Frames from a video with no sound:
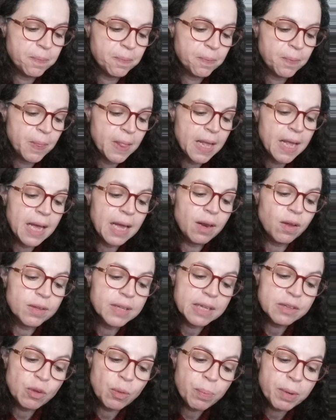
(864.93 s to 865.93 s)
Alors n'attends
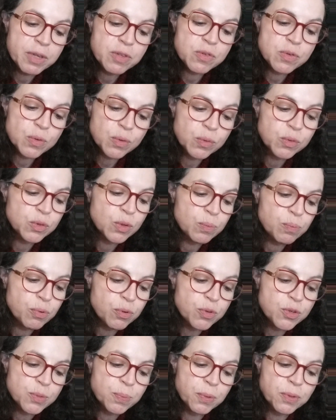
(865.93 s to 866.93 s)
pas une seconde de plus,
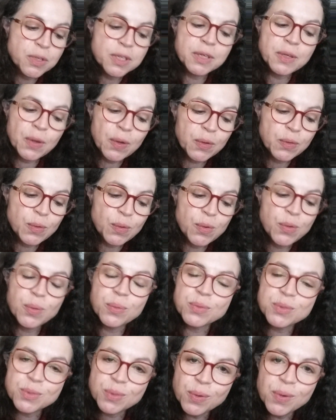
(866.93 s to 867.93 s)
petit cœur de
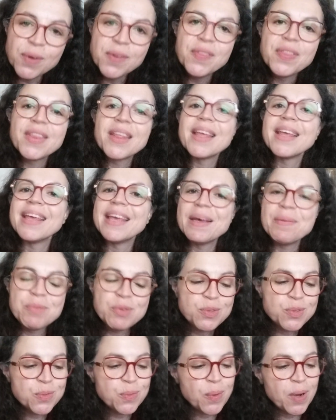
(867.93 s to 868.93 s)
lionceau, et
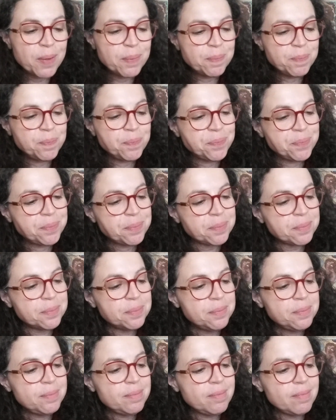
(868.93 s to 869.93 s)
amuse-toi.
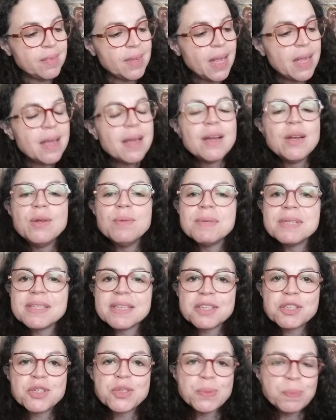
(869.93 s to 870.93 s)
Le message
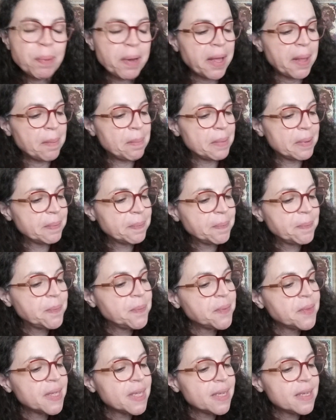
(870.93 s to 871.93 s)
suprême.
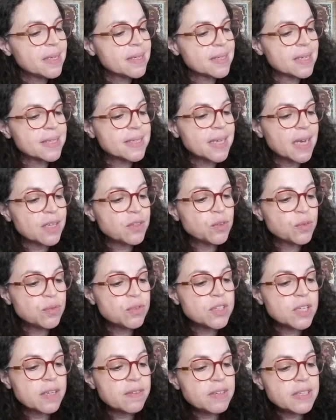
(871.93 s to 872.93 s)
Cette carte vous
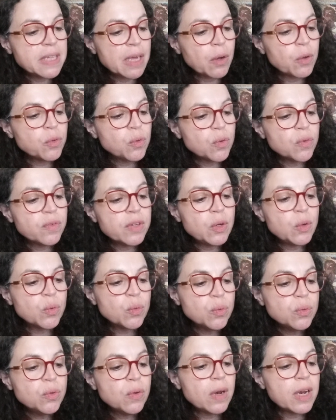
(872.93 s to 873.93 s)
invite à retrouver le goût de
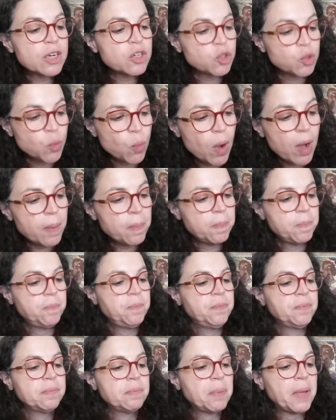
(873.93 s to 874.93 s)
la joie
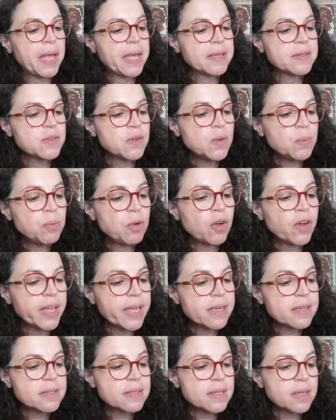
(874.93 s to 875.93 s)
par exemple en
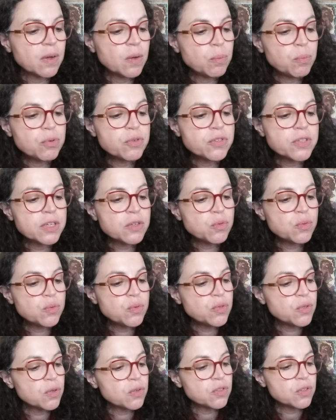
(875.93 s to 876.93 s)
réinsérant plus d'insouciance
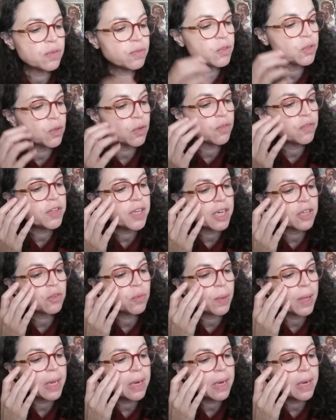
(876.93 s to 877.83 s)
dans votre vie actuelle,